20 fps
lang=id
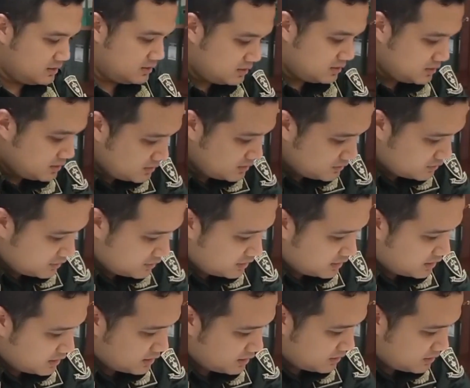tindak
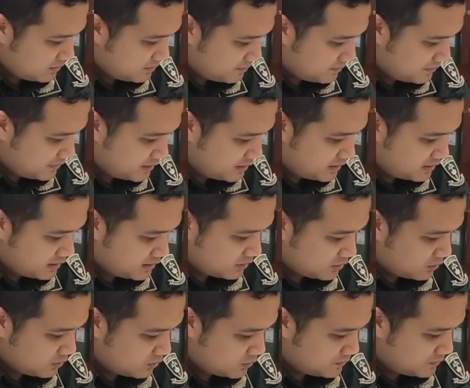pidana
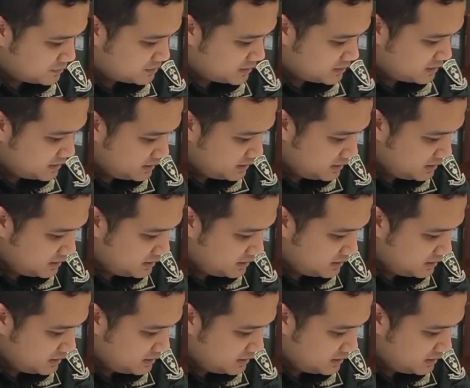korupsi